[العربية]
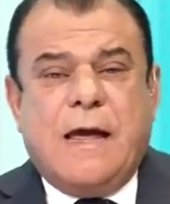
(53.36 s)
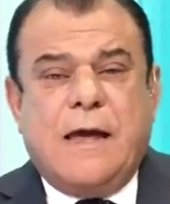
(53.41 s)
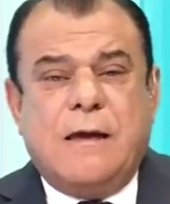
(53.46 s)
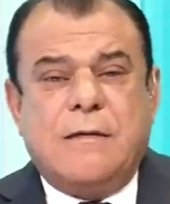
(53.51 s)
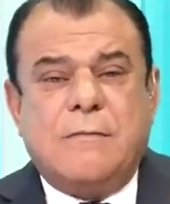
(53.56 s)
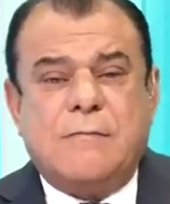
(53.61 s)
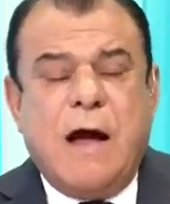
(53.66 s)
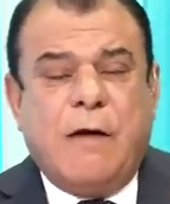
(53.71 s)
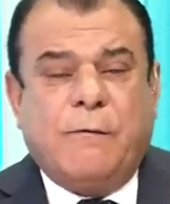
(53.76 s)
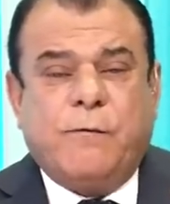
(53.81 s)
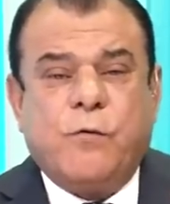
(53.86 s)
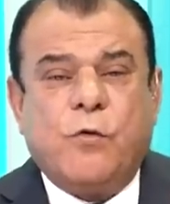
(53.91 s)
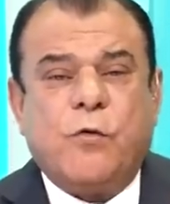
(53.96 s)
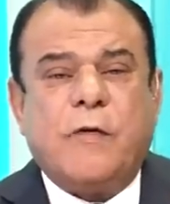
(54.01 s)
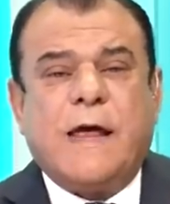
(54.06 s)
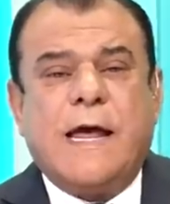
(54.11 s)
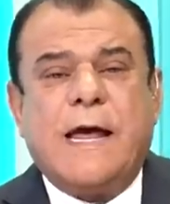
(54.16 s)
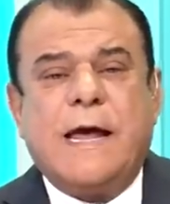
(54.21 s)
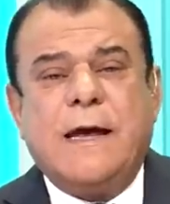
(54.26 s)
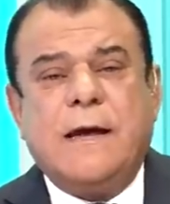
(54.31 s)

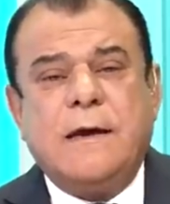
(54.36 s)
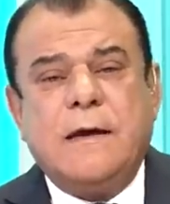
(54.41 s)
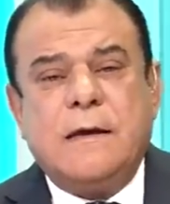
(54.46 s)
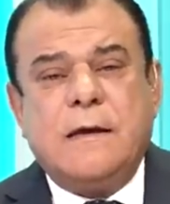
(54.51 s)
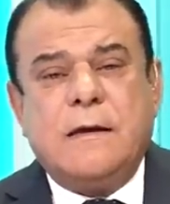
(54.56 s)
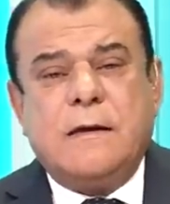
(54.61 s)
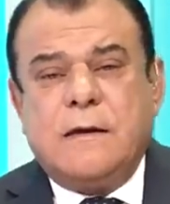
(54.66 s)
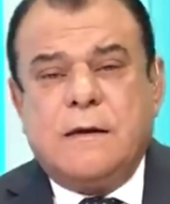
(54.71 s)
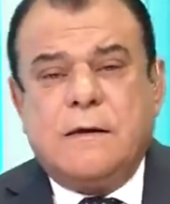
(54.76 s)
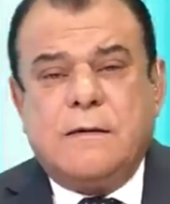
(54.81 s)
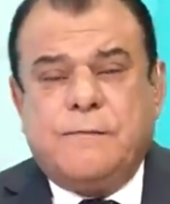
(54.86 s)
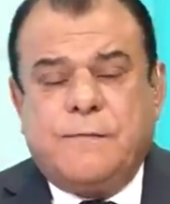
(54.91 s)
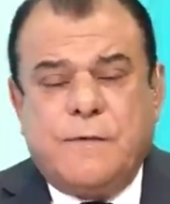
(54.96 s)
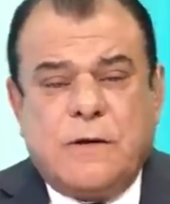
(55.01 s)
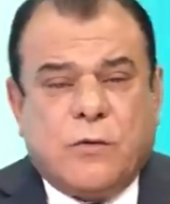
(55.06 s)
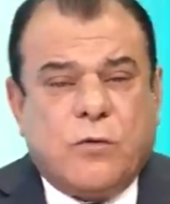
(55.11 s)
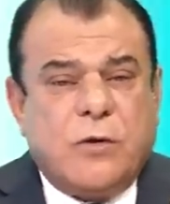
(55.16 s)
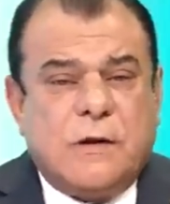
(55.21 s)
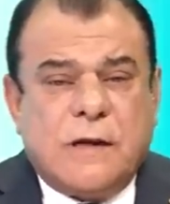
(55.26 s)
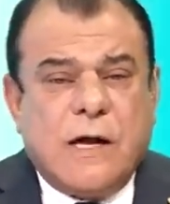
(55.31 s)
محفوظه
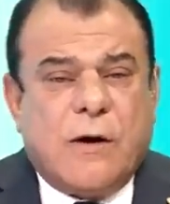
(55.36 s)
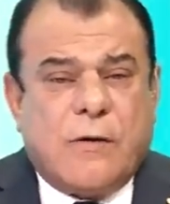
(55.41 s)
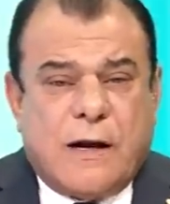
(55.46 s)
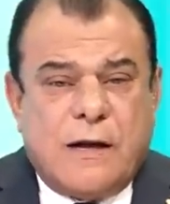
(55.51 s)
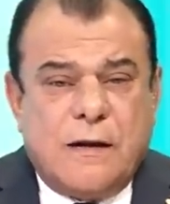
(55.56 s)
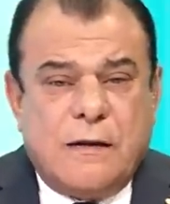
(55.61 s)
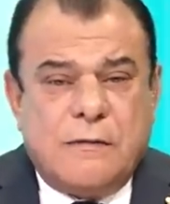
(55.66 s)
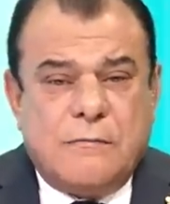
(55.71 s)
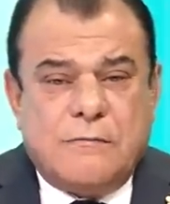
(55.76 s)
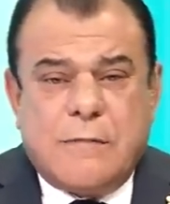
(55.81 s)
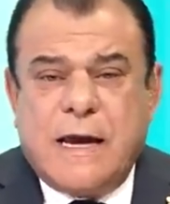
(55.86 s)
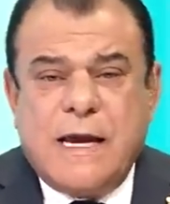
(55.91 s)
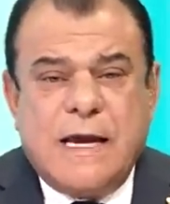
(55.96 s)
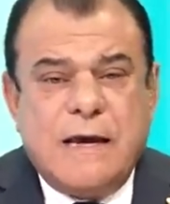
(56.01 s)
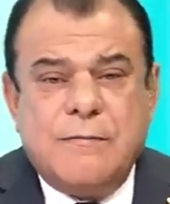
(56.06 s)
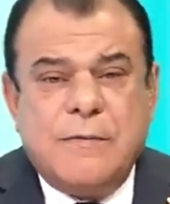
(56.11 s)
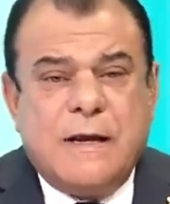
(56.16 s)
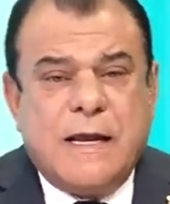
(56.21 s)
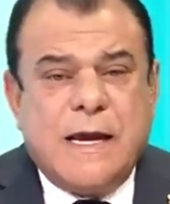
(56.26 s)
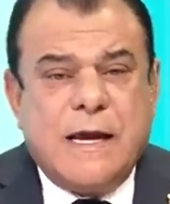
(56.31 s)
في كل دوره، ما
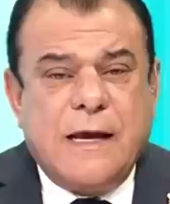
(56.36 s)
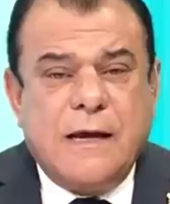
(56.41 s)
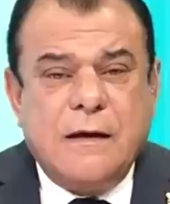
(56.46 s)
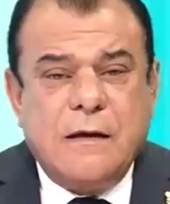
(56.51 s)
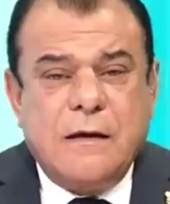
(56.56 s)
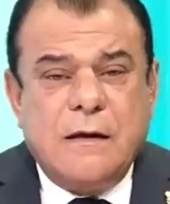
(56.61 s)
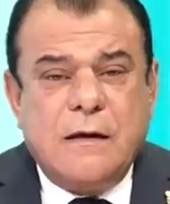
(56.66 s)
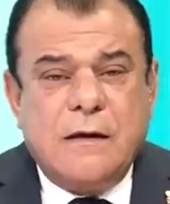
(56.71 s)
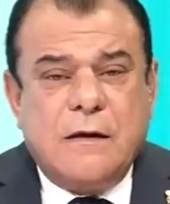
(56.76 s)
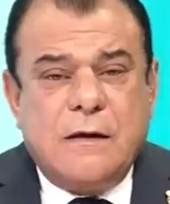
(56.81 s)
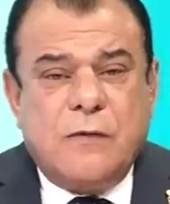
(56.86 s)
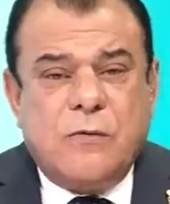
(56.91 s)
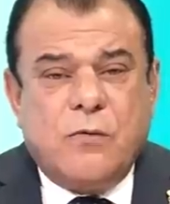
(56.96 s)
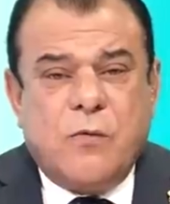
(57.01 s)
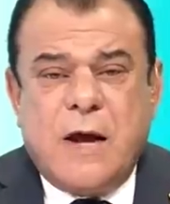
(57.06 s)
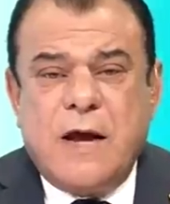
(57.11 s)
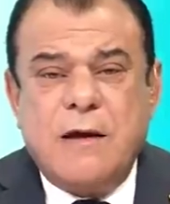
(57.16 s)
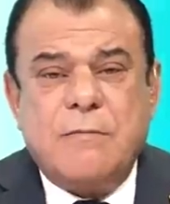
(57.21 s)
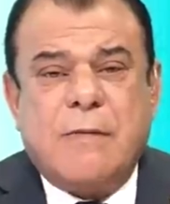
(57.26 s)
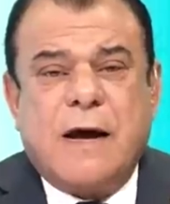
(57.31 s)
يهمنا
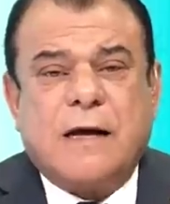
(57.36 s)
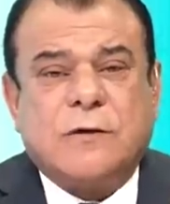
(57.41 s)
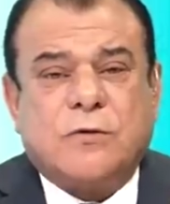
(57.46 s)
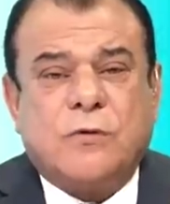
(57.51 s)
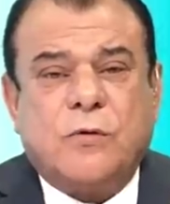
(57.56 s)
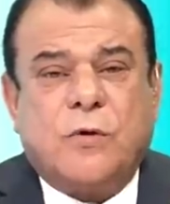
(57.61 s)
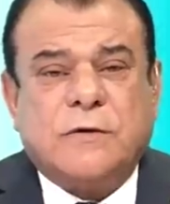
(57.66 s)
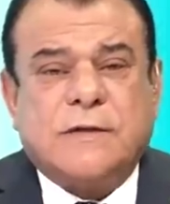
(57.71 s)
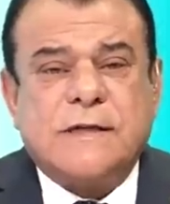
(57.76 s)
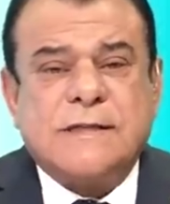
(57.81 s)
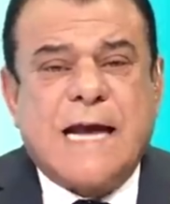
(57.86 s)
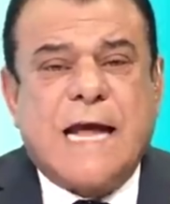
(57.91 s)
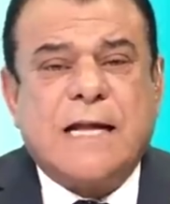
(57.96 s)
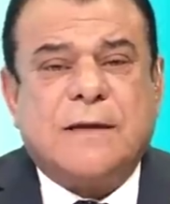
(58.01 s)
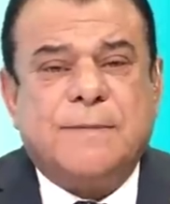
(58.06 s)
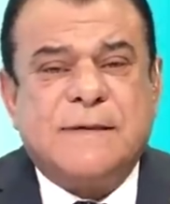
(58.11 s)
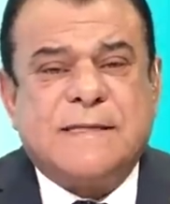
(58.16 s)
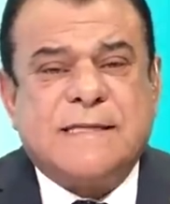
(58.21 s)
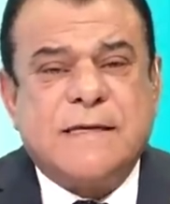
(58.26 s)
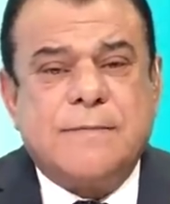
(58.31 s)
وين ما تروح
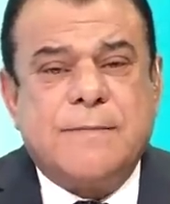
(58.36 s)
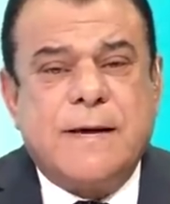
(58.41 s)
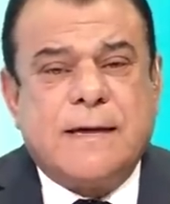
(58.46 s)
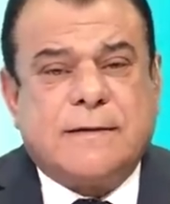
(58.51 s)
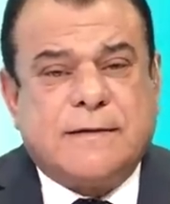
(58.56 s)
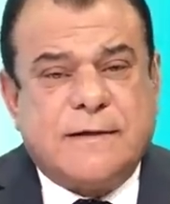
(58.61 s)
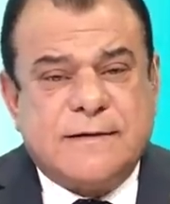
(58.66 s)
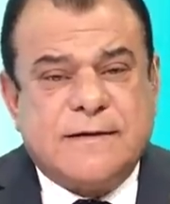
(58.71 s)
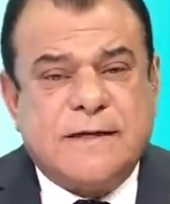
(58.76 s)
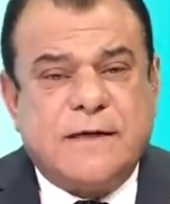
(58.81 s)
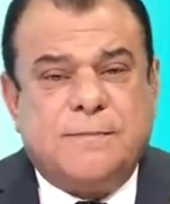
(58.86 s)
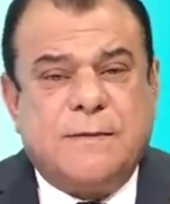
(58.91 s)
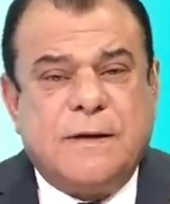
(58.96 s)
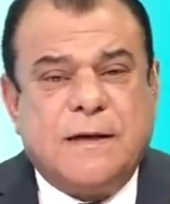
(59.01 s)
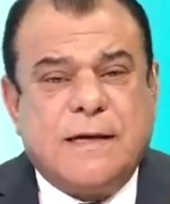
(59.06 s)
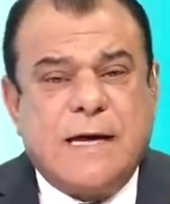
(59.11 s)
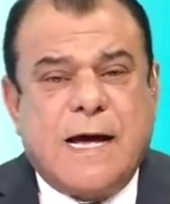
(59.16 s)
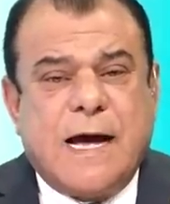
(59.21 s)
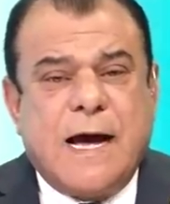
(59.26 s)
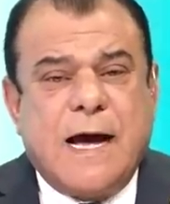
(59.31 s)
تصعد بالسماء تنزل
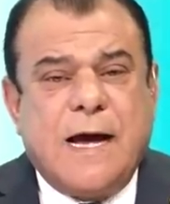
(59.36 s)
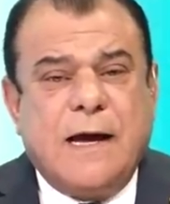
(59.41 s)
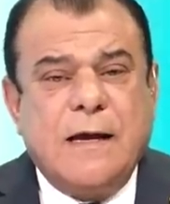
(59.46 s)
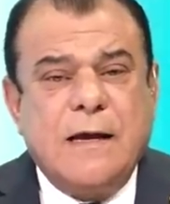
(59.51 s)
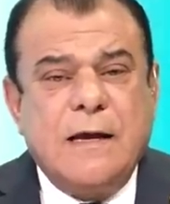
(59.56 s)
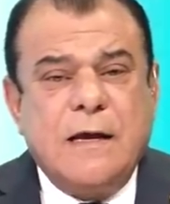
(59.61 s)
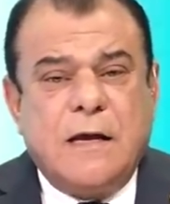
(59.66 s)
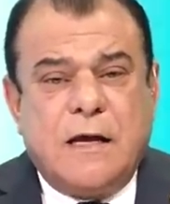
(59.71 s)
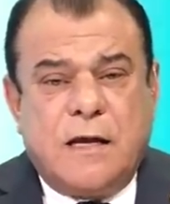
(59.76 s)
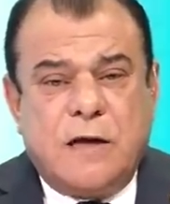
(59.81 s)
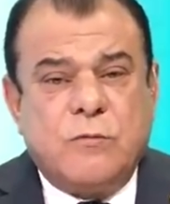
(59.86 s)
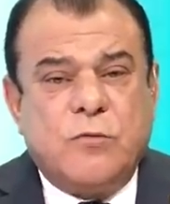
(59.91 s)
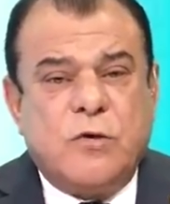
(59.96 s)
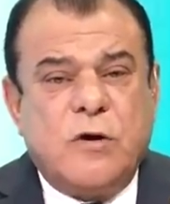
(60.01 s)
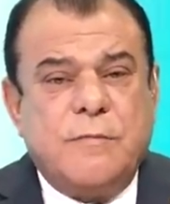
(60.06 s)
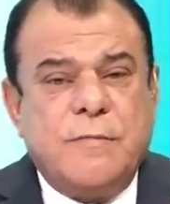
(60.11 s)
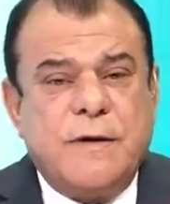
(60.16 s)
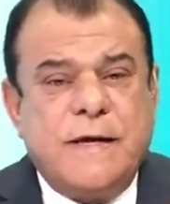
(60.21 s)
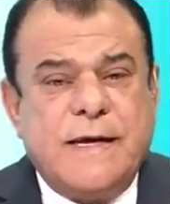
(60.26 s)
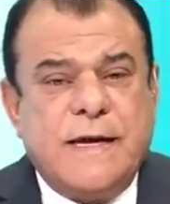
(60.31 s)
بالقاع
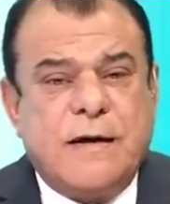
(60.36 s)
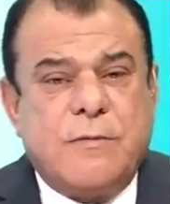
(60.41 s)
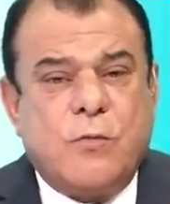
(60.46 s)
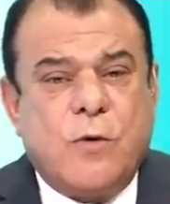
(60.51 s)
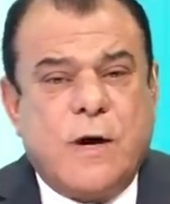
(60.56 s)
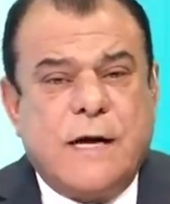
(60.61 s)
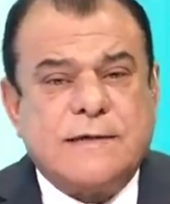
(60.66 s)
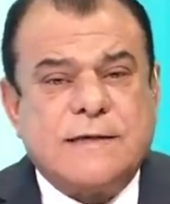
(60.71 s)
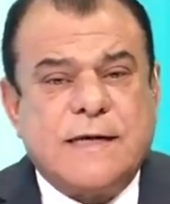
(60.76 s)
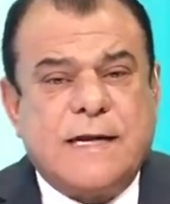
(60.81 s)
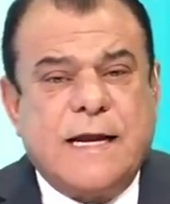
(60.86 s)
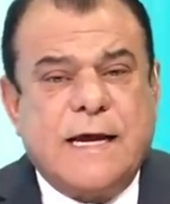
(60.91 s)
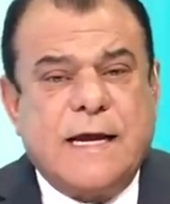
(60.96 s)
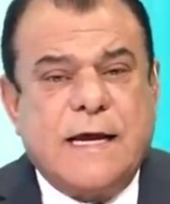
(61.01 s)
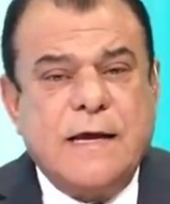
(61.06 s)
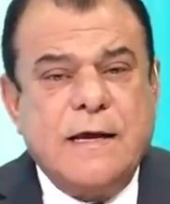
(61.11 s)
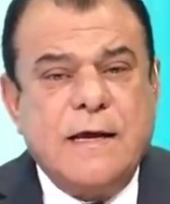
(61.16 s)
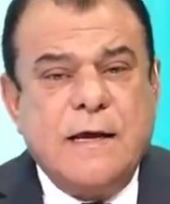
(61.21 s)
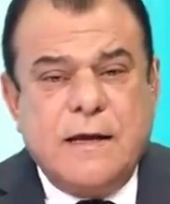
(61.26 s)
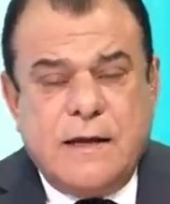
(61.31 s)
المهم هي
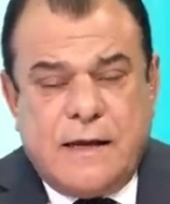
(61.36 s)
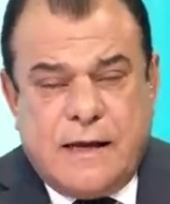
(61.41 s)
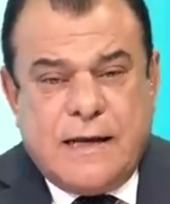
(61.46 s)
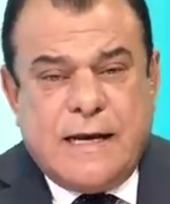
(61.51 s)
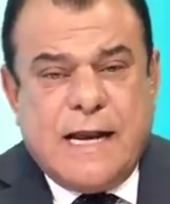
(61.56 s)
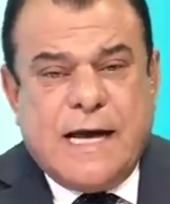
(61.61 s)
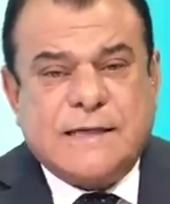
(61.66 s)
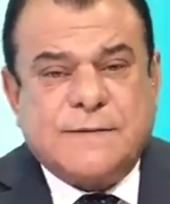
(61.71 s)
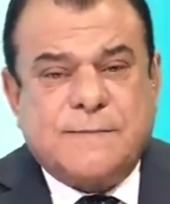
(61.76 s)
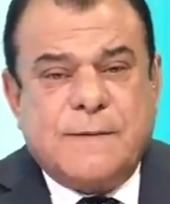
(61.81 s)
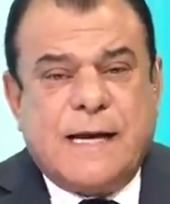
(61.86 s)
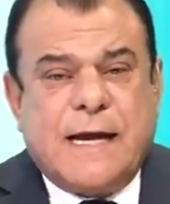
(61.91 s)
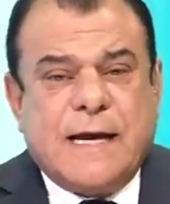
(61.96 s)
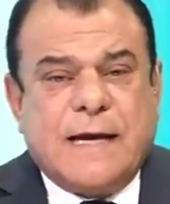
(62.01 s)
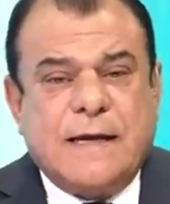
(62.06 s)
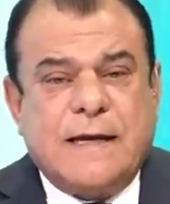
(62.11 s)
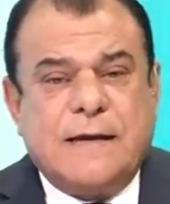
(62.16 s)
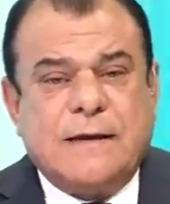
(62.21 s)
موازنة الناس بالأخير